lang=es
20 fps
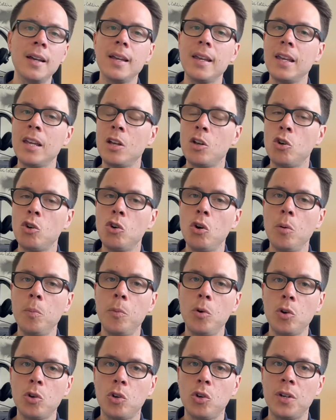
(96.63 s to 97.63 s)
y
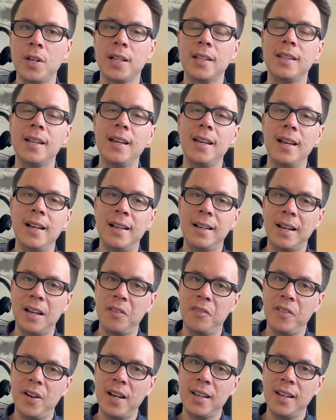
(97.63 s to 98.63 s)
cómo conecté el
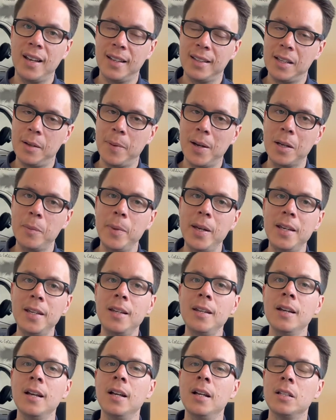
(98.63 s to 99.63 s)
Hi-Fi a esta Mac
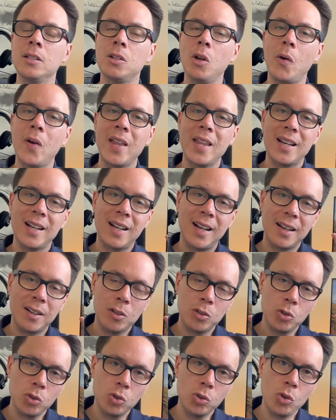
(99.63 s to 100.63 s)
Mini. Te voy a
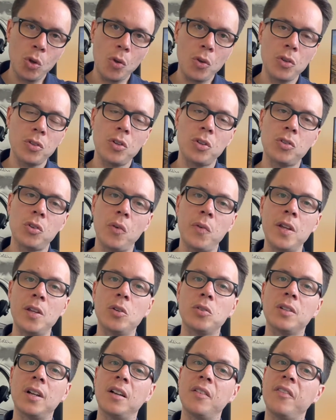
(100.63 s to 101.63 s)
dejar todos esos
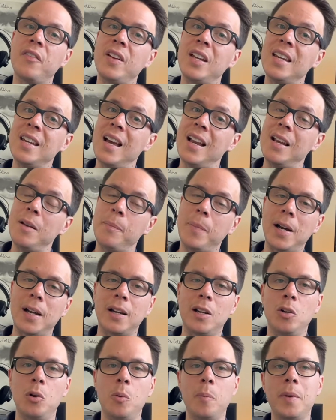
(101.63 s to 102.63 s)
videos al final para
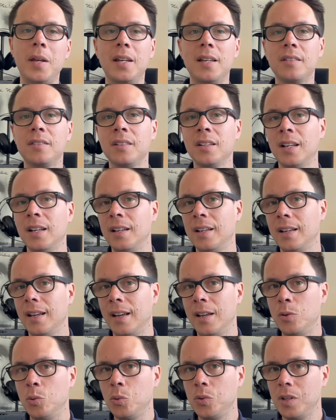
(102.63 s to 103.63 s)
que los mires
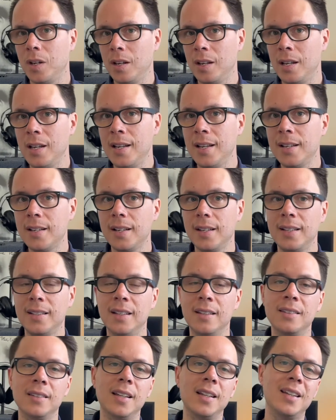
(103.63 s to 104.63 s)
en un link y te
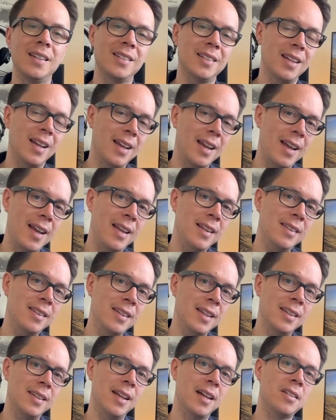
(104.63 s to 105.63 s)
enteres en
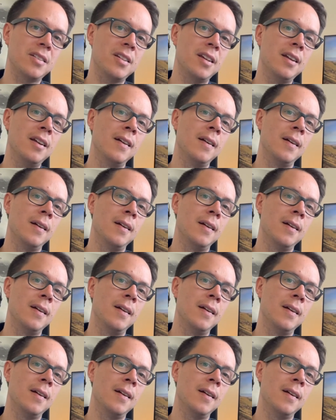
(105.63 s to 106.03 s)
detalle